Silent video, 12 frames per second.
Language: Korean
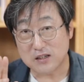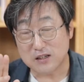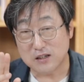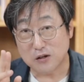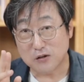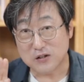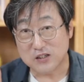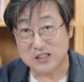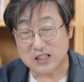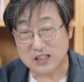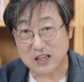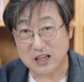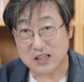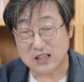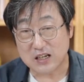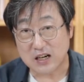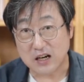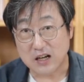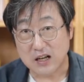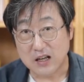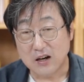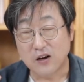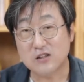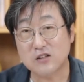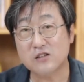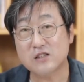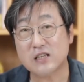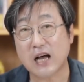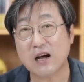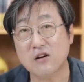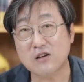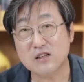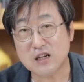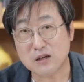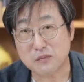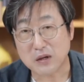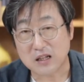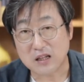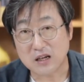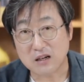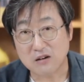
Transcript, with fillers: 그거로 그치는 게 아니라 어떤 사건이랑 만나요.